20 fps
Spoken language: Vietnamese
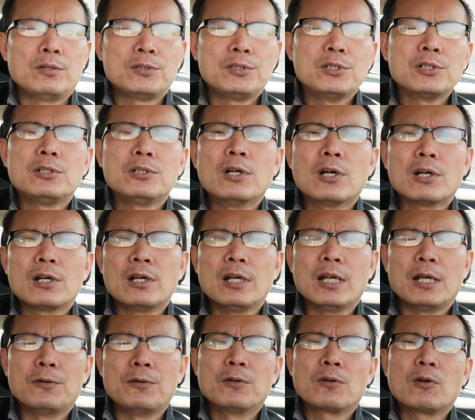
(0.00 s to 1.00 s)
trước đó, đó
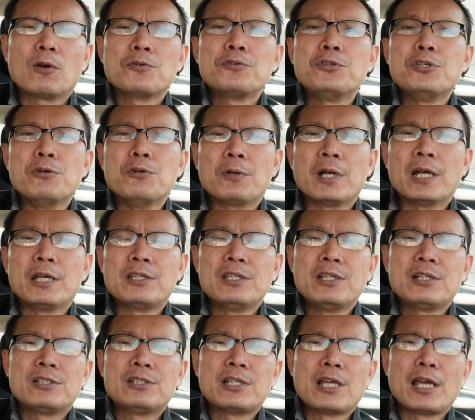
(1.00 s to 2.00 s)
là nó có nhiều cái
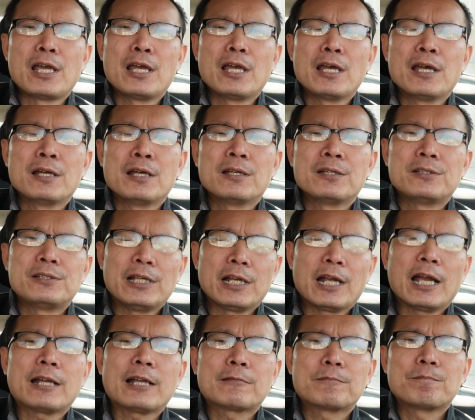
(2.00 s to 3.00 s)
chiếc xe xe
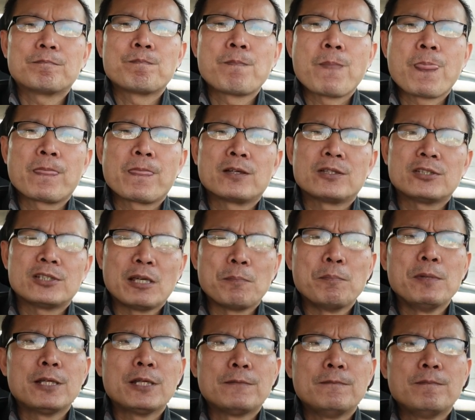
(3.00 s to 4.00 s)
khách xe
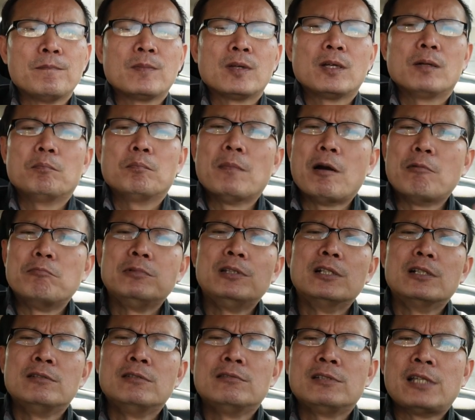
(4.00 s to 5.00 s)
buýt bỗng
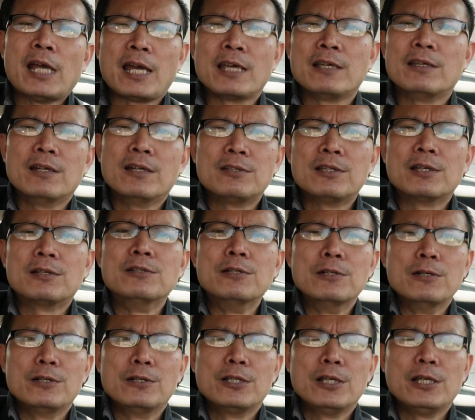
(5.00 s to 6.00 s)
dưng chạy ở trên
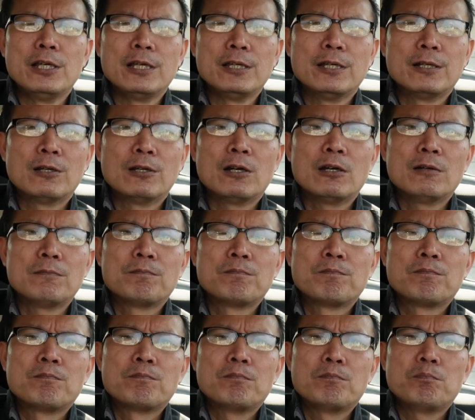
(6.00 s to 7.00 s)
đường như vậy nó
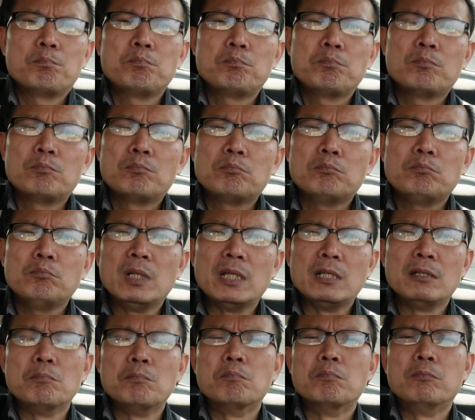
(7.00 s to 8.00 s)

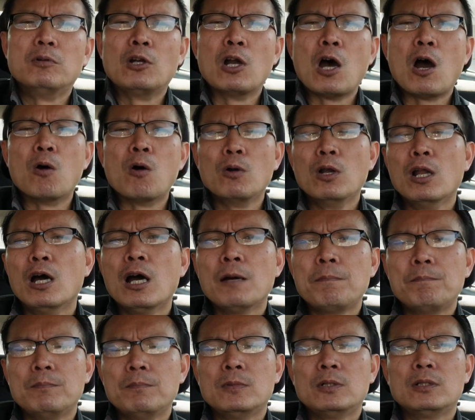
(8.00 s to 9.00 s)
bị nổ lớp
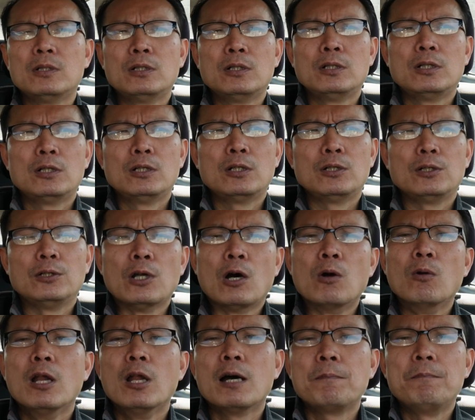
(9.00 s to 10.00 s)

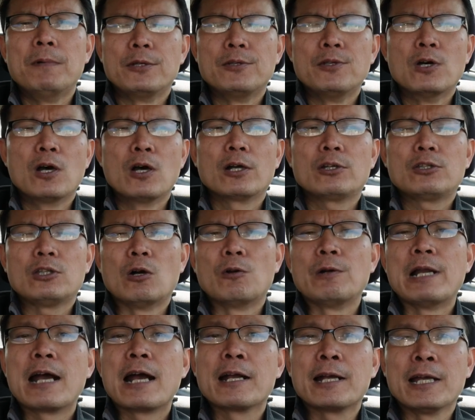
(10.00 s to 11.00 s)
nổ lớp là do cái chỗ
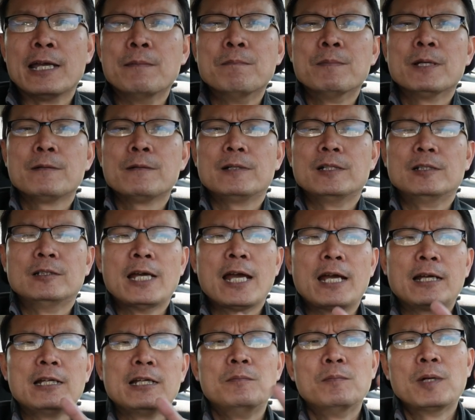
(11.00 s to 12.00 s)
đăng kiểm á người
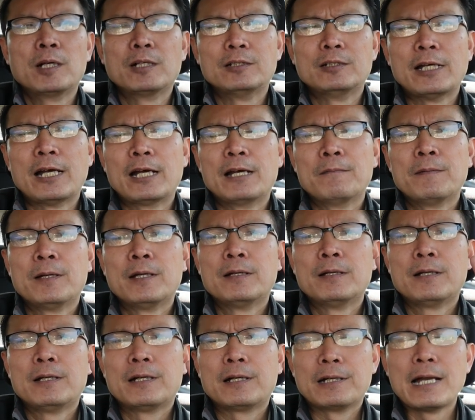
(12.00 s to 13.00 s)
ta khi mà người ta
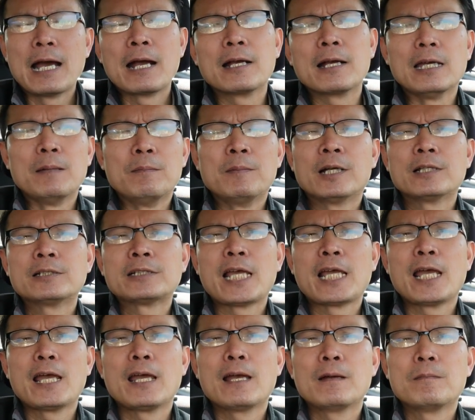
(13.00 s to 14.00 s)
đăng kiểm cái
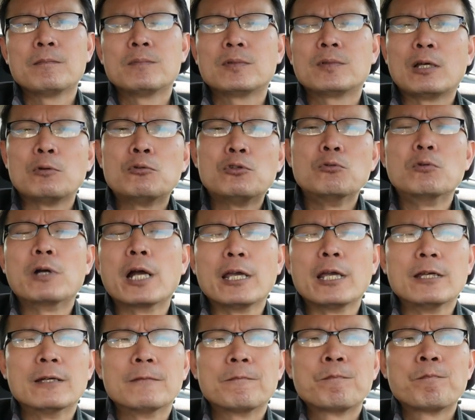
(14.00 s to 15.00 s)
xe theo chu
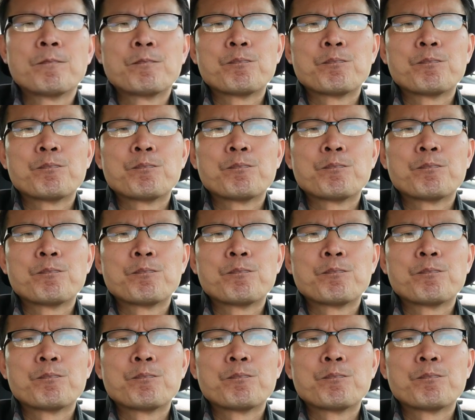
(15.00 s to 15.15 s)
kỳ á